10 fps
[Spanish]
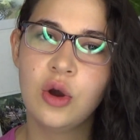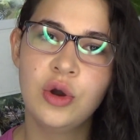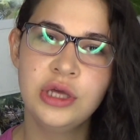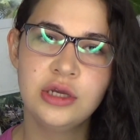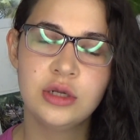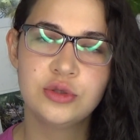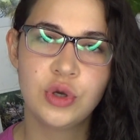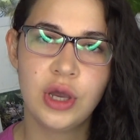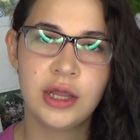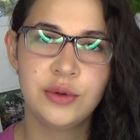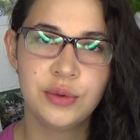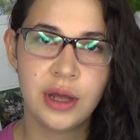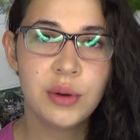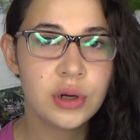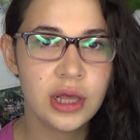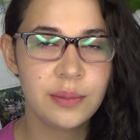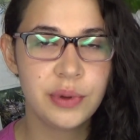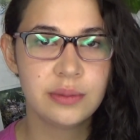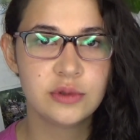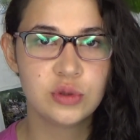O incluso en una boda
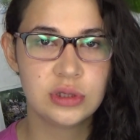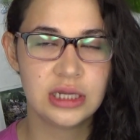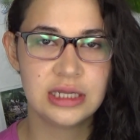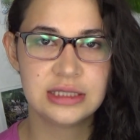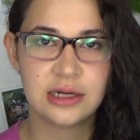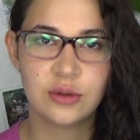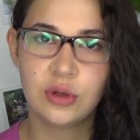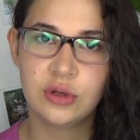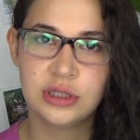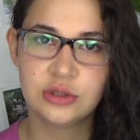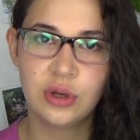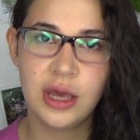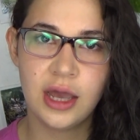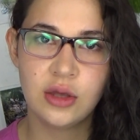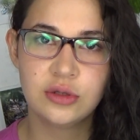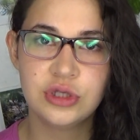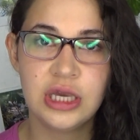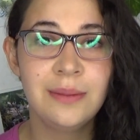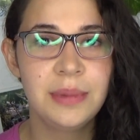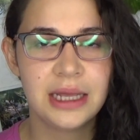podemos utilizar colores dorados
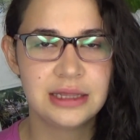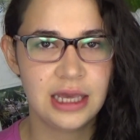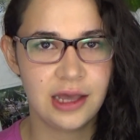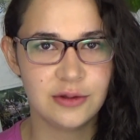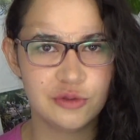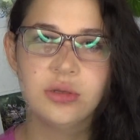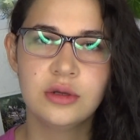y plateados.